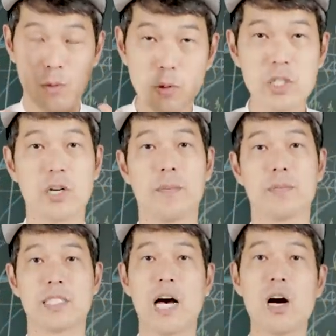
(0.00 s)
요식업,
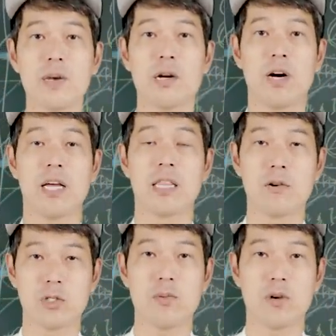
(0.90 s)
사업이라고
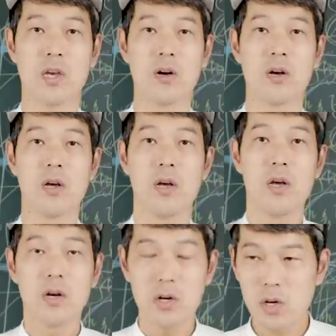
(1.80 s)
한다고 쳐볼게요.
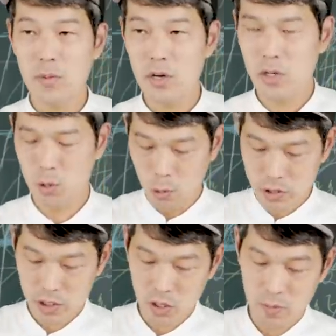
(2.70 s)
그러면은
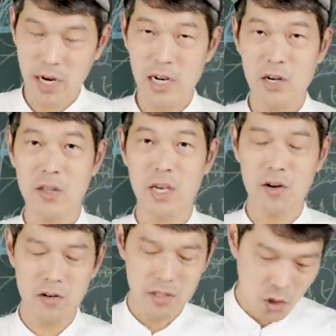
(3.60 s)
요식업에
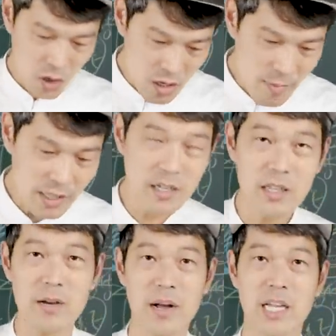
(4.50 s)
관련된 거를 정말
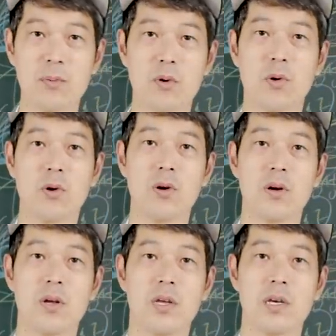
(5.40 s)
들이다 많이 보고
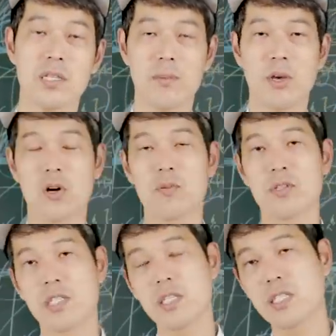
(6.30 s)
그 다음에
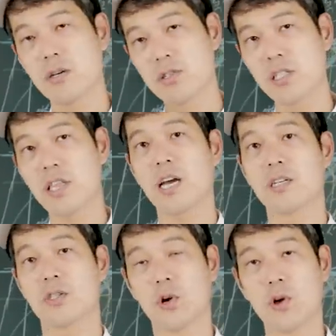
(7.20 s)
여러분이 실제로
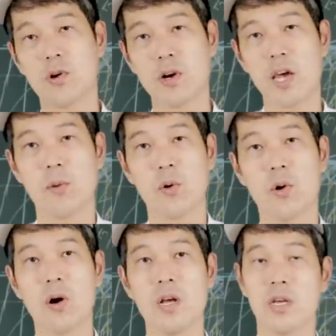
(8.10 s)
식당에서 적용을
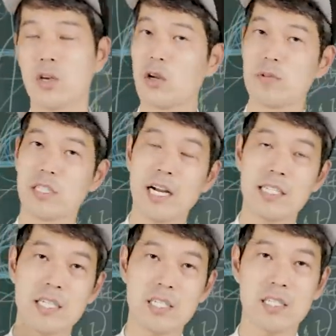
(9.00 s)
해보고 여러분이
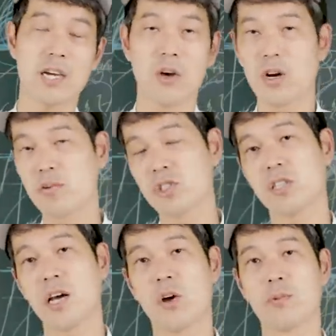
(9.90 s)
당장 식당 여러분
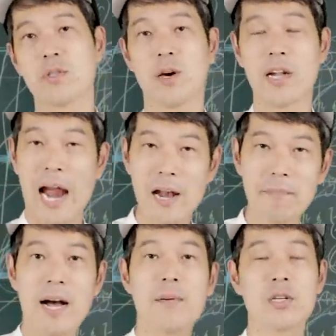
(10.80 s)
식당이 없으면
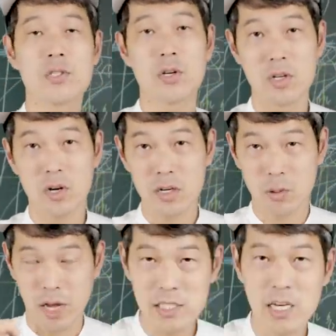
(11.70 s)
알바하면서
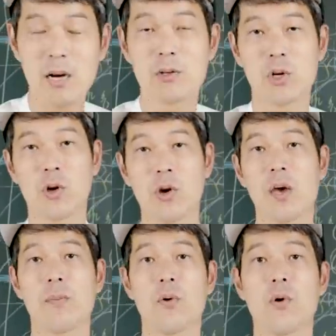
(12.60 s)
그거를 관찰하고
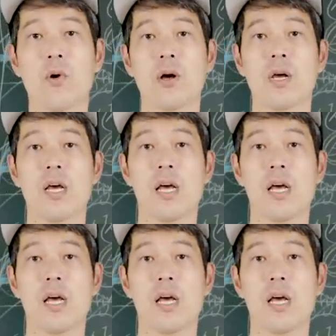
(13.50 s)
적용해보고